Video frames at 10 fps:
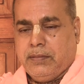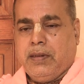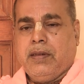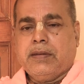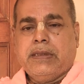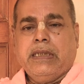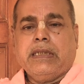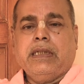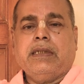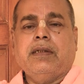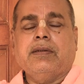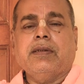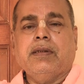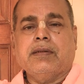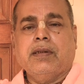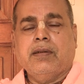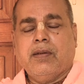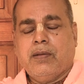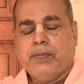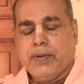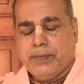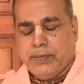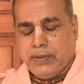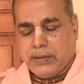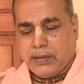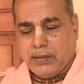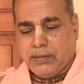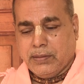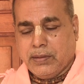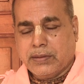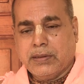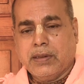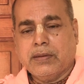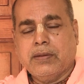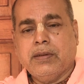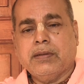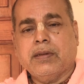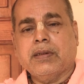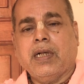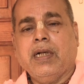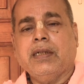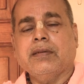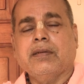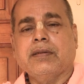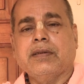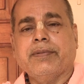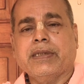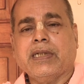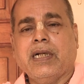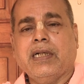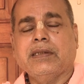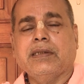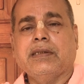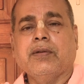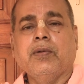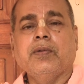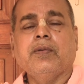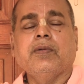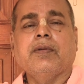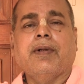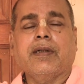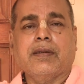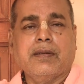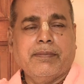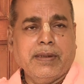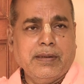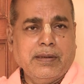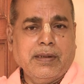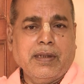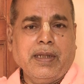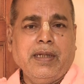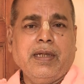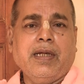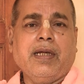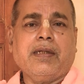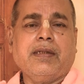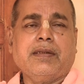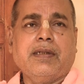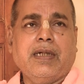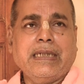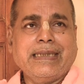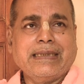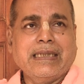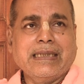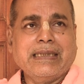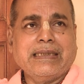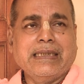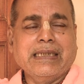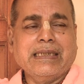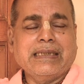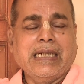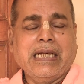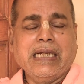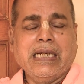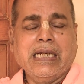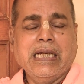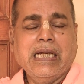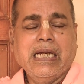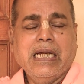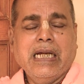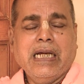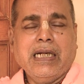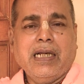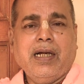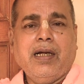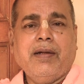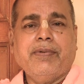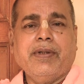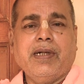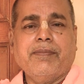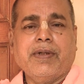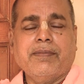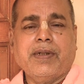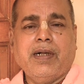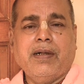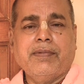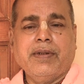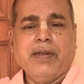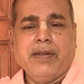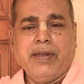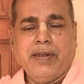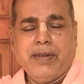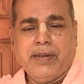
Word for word: জয় শ্রীকৃষ্ণ চৈতন্য প্রভু নিত্যানন্দ শ্রী অদ্বৈত গদাধর শিবাসাদি শ্রী গৌর ভক্তবৃন্দ হরে কৃষ্ণ হরে কৃষ্ণ কৃষ্ণ কৃষ্ণ হরে হরে হরে রাম হরে রাম রাম রাম হরে হরে